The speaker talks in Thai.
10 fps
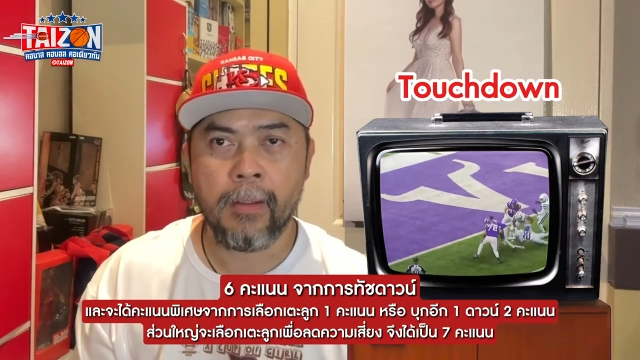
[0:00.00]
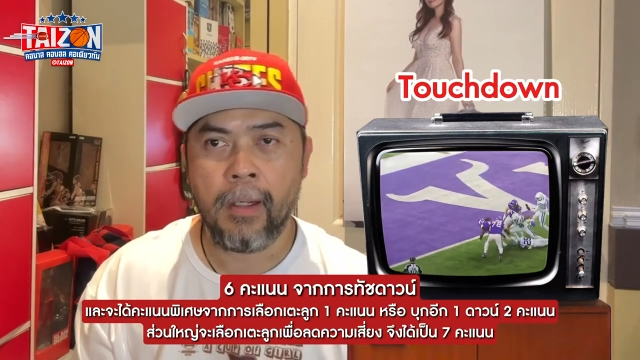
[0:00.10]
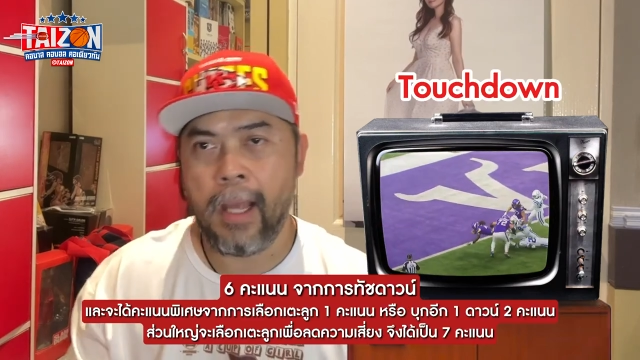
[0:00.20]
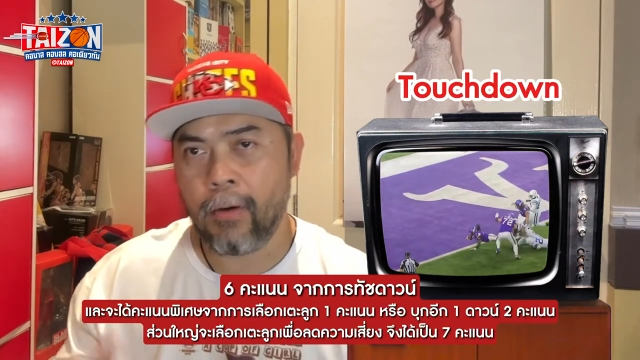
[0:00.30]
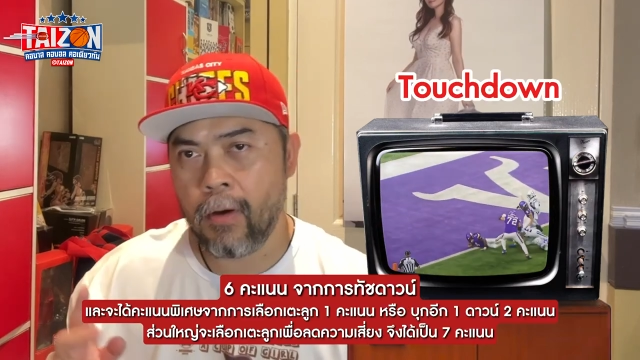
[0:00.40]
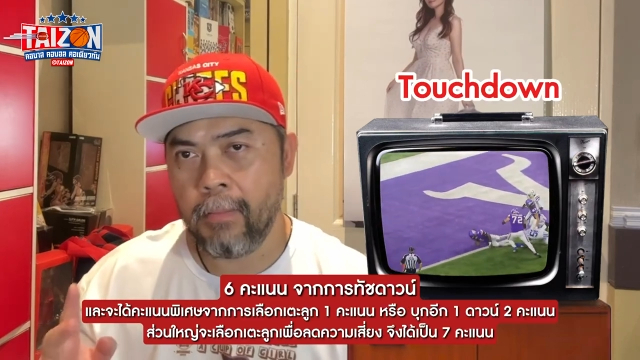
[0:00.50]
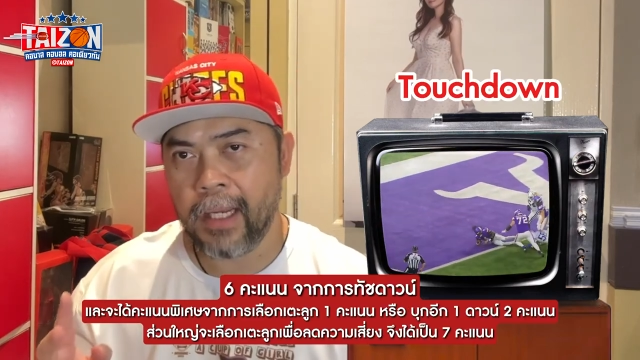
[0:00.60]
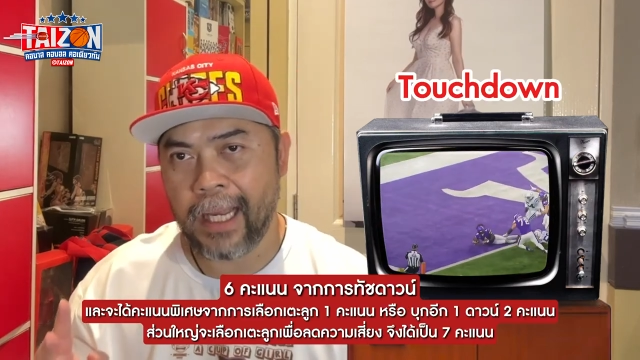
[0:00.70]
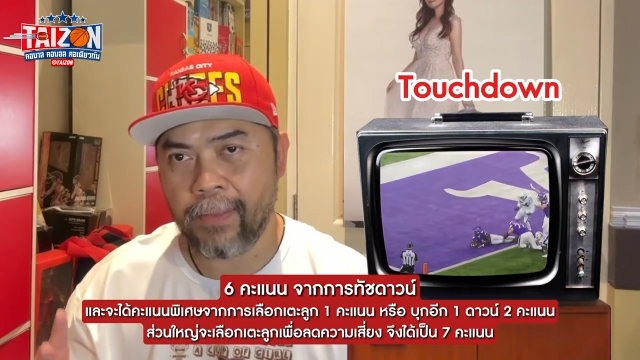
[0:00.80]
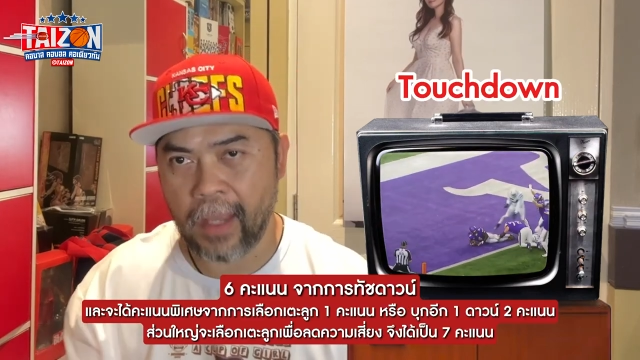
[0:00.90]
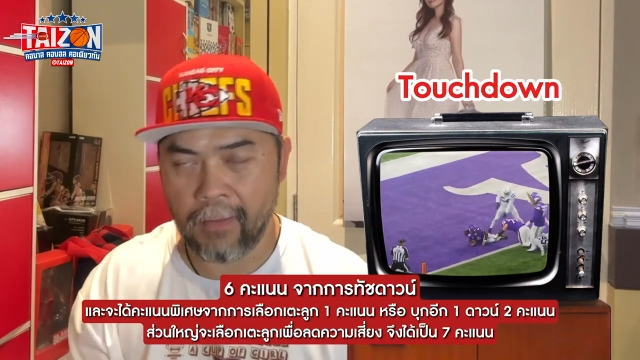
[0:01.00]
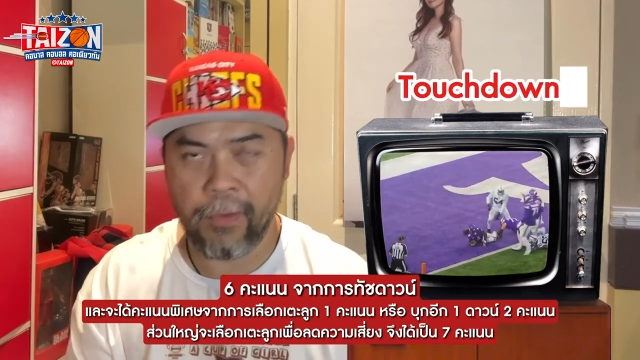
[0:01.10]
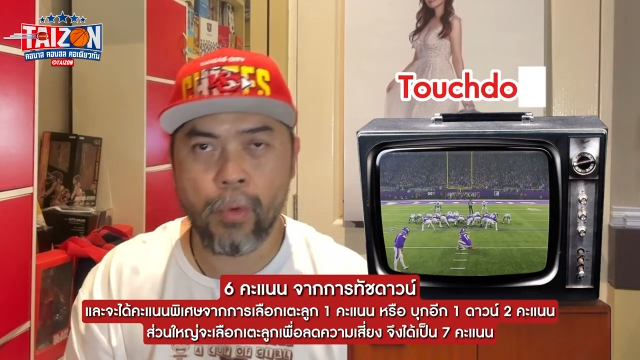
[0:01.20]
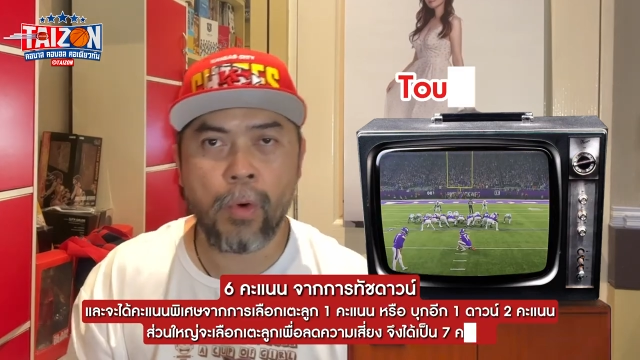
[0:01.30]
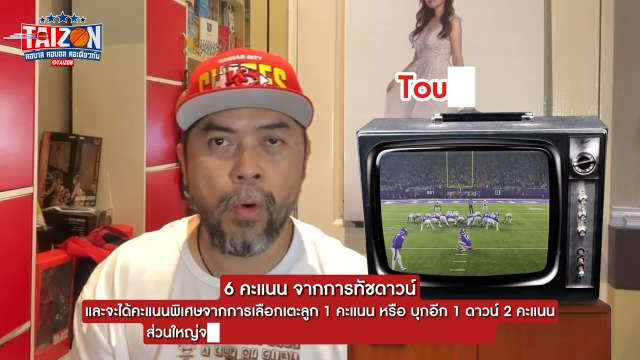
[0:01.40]
แล้วก็มีการเตะ
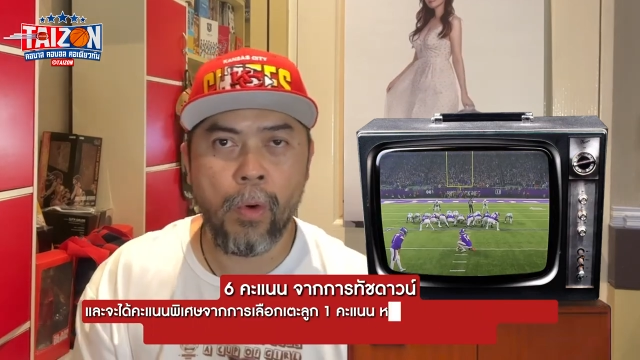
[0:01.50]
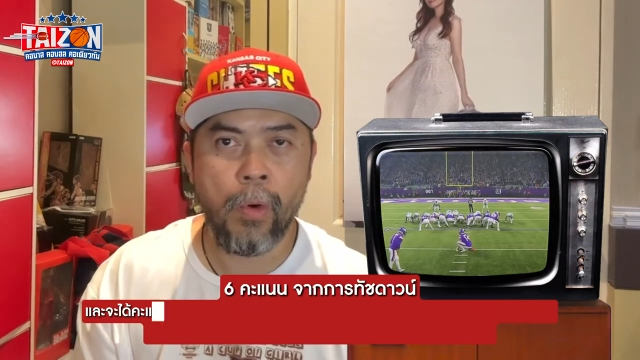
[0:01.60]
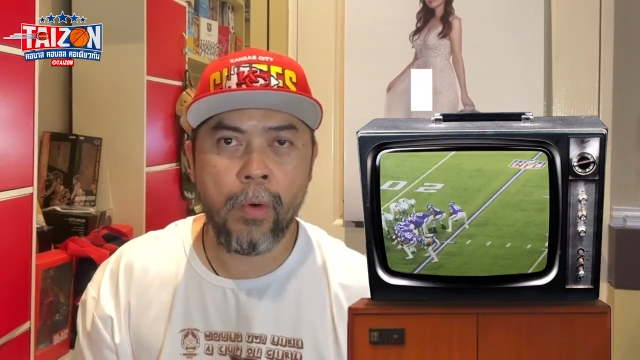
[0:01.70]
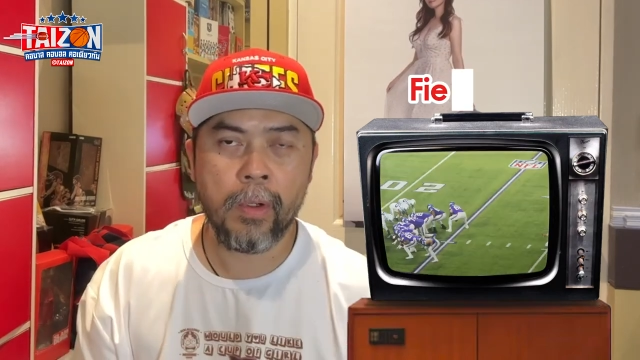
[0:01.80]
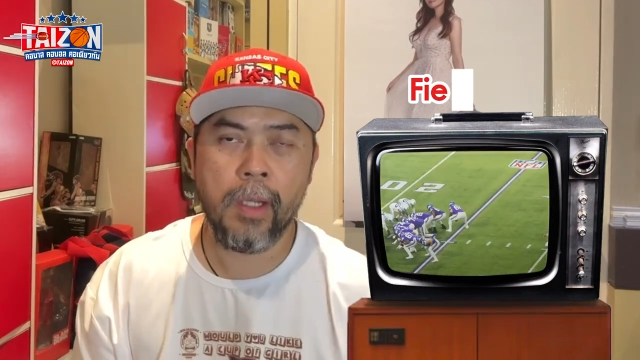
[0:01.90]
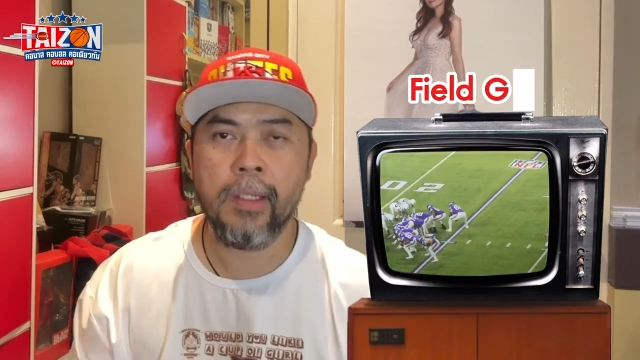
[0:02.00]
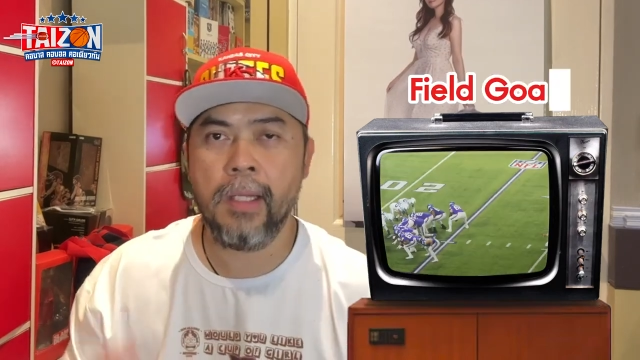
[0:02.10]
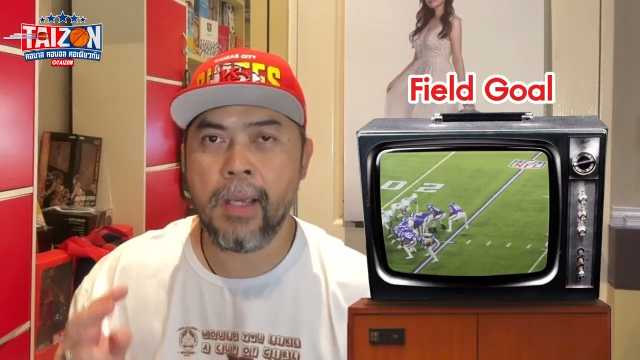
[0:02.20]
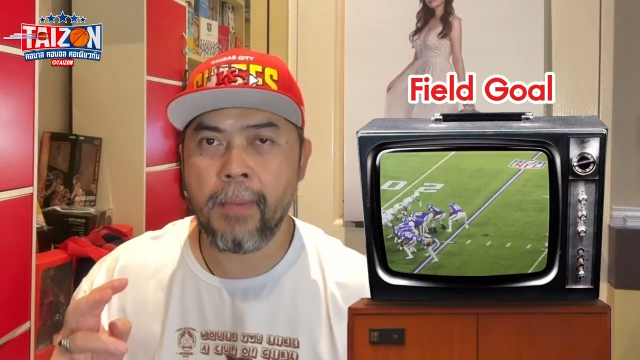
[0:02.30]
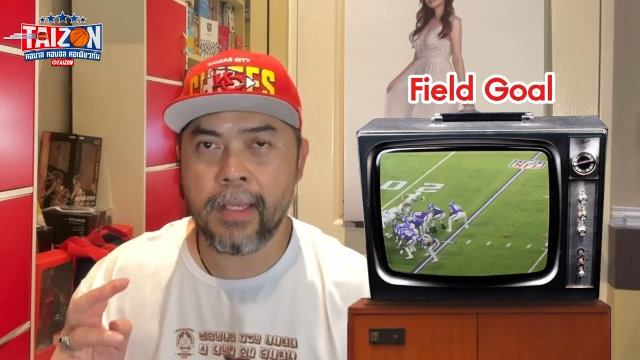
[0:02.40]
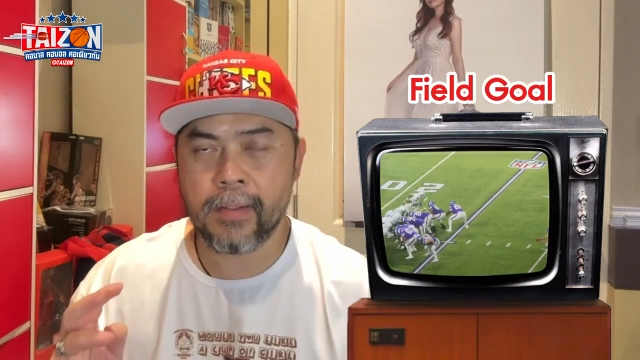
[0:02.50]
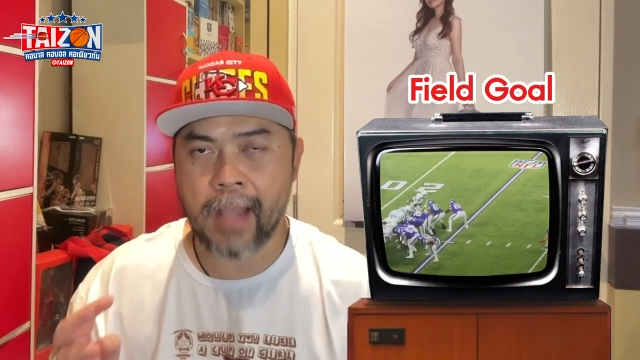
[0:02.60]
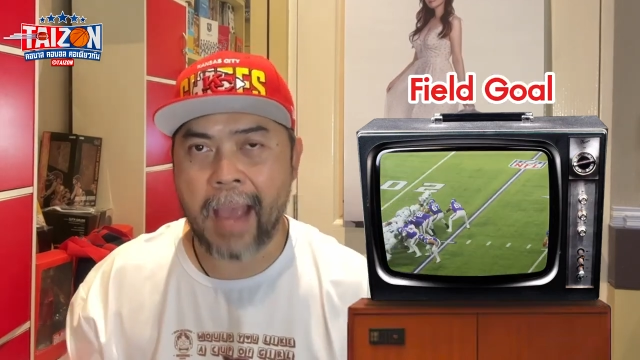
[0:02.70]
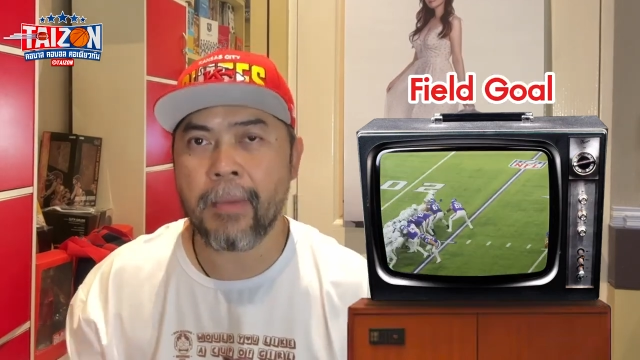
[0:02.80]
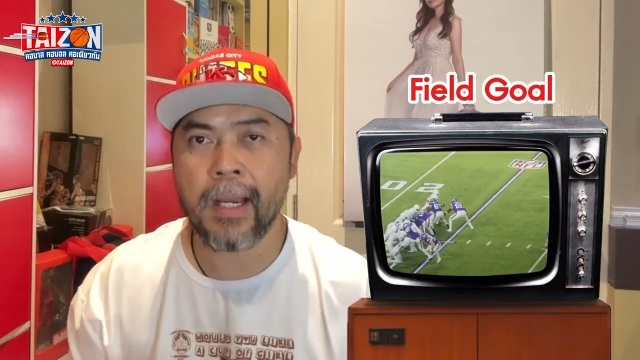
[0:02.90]
ฟิลโกก็คือได้ไป
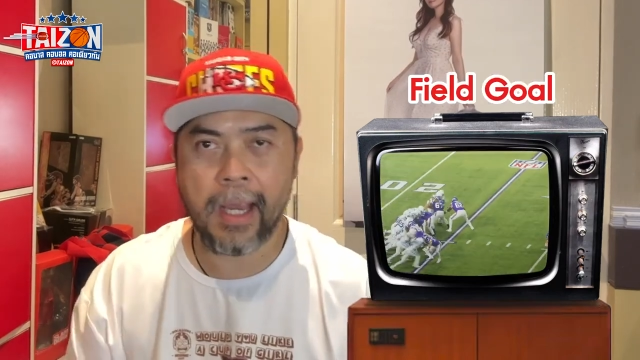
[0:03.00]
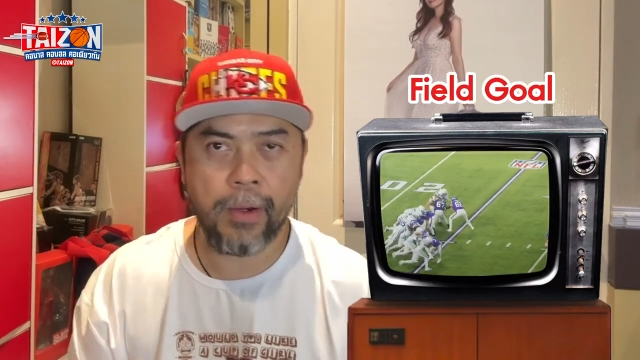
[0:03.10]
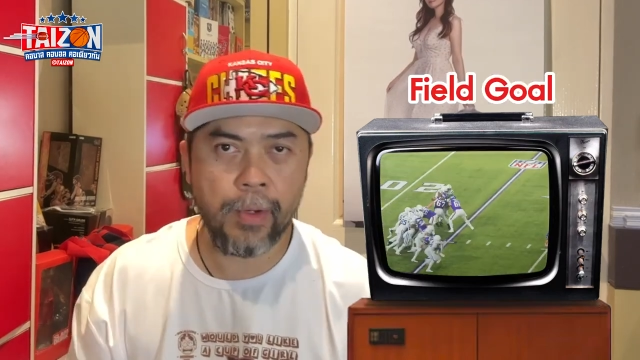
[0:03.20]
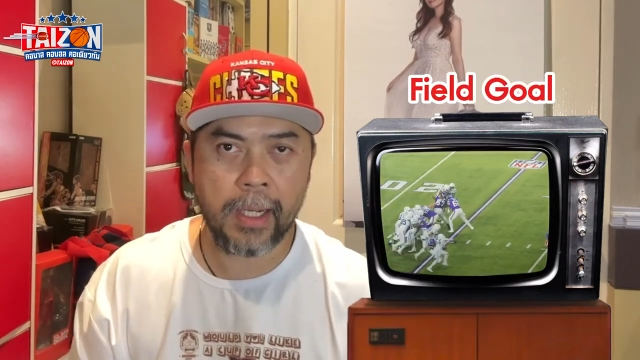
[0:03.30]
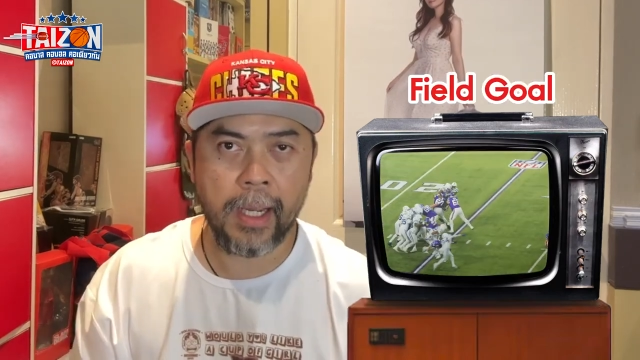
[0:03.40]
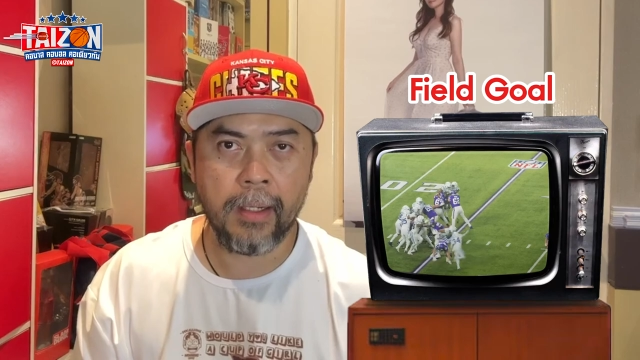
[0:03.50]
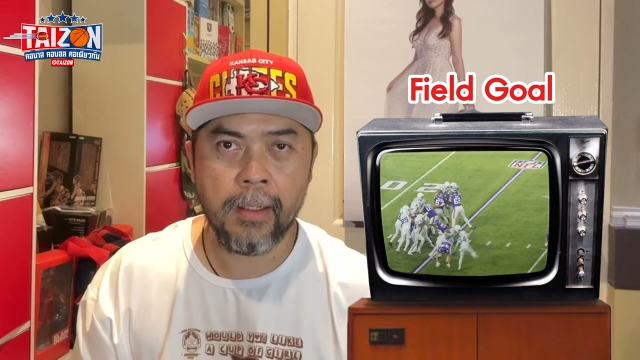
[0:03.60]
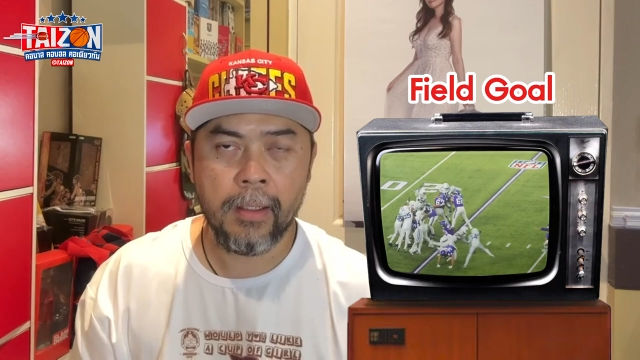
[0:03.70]
สามคะแนนด้วยกัน